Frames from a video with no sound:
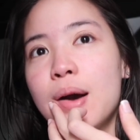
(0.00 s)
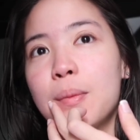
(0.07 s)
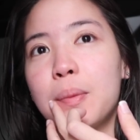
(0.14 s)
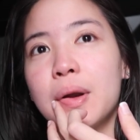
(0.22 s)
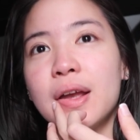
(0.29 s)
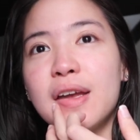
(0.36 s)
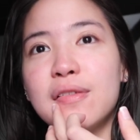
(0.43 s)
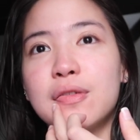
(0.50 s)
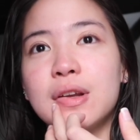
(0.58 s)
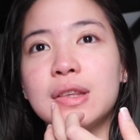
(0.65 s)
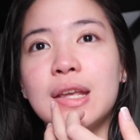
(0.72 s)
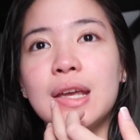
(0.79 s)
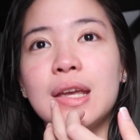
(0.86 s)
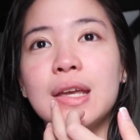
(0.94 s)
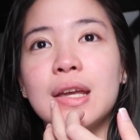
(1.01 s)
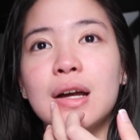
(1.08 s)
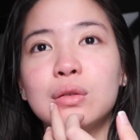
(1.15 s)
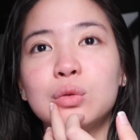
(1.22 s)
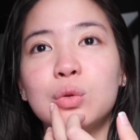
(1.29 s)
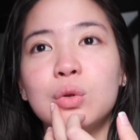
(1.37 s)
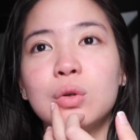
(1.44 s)
Parang everyday,
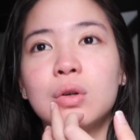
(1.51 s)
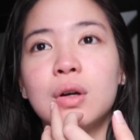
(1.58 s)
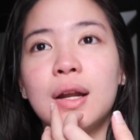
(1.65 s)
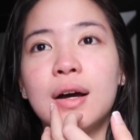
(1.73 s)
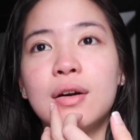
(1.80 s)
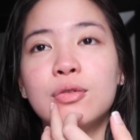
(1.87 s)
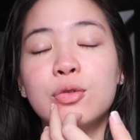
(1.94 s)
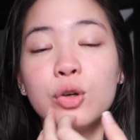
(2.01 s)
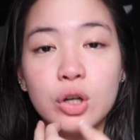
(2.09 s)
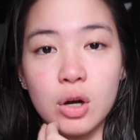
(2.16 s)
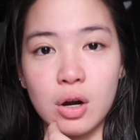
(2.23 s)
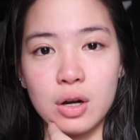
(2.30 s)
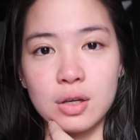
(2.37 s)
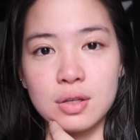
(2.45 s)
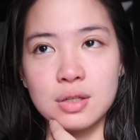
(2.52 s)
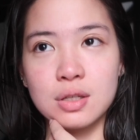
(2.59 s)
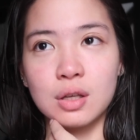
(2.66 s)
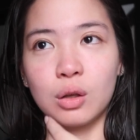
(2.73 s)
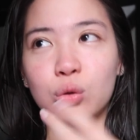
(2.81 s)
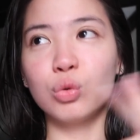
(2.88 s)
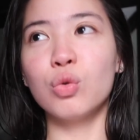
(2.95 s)
ang tulog ko lang 4 hours.
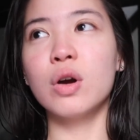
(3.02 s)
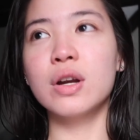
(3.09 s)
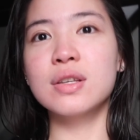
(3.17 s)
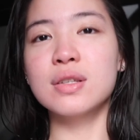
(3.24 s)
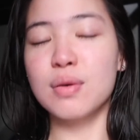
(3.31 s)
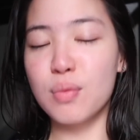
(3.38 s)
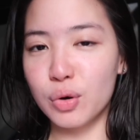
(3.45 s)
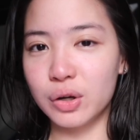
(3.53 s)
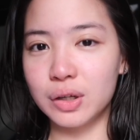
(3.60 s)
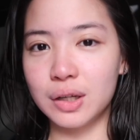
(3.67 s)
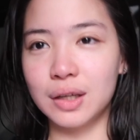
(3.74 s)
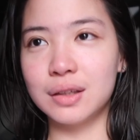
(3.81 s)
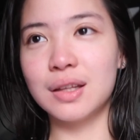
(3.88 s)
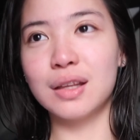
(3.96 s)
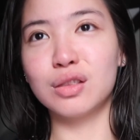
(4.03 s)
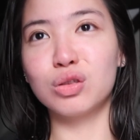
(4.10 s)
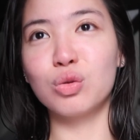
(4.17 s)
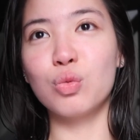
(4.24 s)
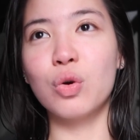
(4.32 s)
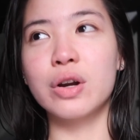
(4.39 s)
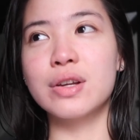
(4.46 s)
2 hours sa morning, then
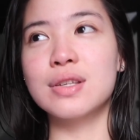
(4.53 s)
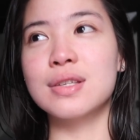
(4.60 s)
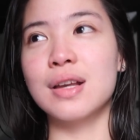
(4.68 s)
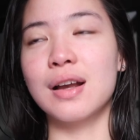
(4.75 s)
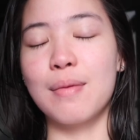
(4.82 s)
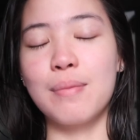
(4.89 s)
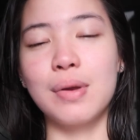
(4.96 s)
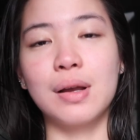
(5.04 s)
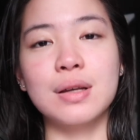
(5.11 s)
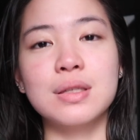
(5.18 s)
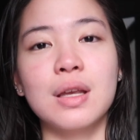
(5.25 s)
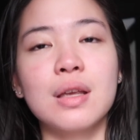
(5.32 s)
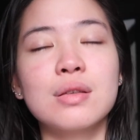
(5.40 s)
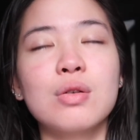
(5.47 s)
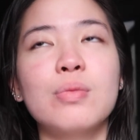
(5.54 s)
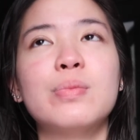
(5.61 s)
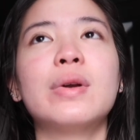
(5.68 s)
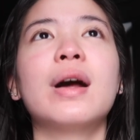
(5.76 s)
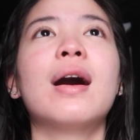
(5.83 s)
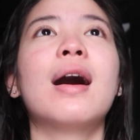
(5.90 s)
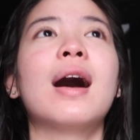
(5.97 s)
2 hours sa gabi. Kasi
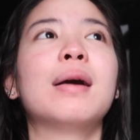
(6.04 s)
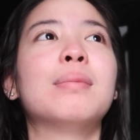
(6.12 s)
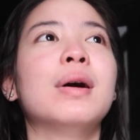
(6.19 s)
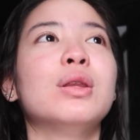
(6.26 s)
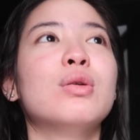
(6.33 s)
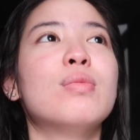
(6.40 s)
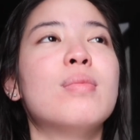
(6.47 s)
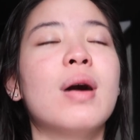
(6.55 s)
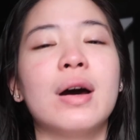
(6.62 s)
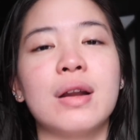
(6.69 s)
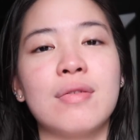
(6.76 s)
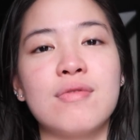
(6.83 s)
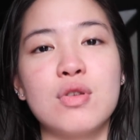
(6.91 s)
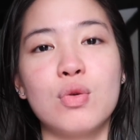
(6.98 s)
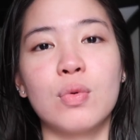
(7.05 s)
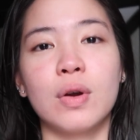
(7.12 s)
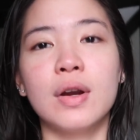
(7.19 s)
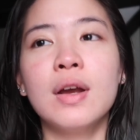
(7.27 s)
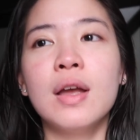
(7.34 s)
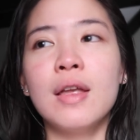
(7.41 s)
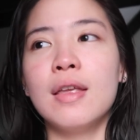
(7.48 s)
sobrang haba ng mga reviewer.
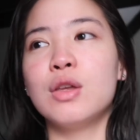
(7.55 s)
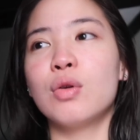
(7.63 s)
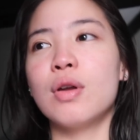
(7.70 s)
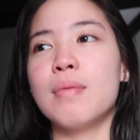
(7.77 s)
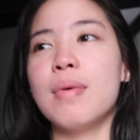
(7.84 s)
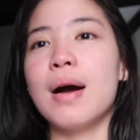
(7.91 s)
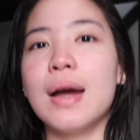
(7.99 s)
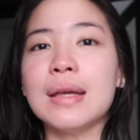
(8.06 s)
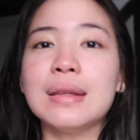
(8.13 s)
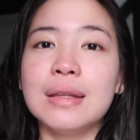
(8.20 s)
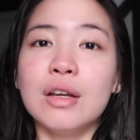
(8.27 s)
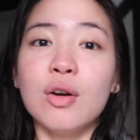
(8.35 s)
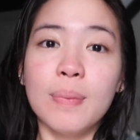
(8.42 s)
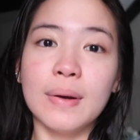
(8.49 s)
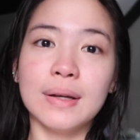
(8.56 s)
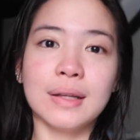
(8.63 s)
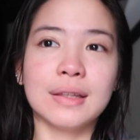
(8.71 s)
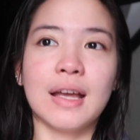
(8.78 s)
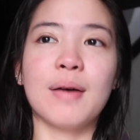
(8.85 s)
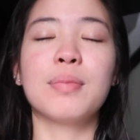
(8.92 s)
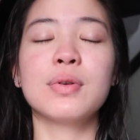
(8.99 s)
Yung iba nga, hindi ko pa
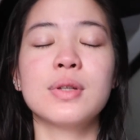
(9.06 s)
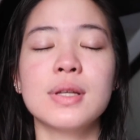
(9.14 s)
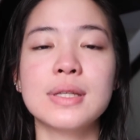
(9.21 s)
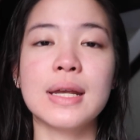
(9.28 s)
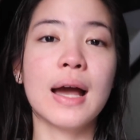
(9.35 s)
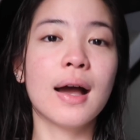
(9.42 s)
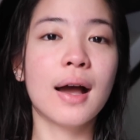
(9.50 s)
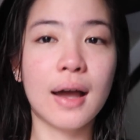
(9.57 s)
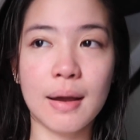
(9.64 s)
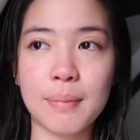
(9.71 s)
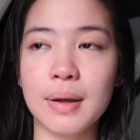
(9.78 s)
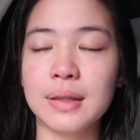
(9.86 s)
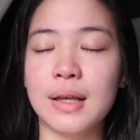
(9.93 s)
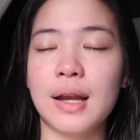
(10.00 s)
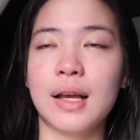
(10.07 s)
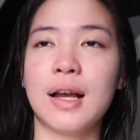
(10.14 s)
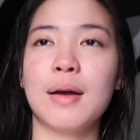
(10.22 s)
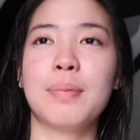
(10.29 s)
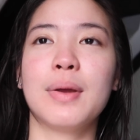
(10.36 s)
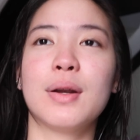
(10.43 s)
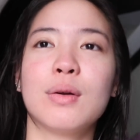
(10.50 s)
natapos kasi ang haba talaga.
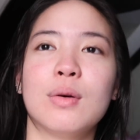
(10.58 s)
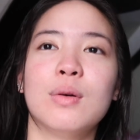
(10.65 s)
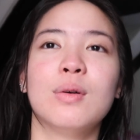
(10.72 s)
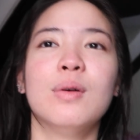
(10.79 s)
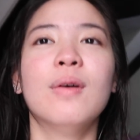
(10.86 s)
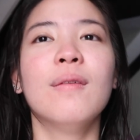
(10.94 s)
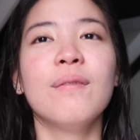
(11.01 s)
Pero,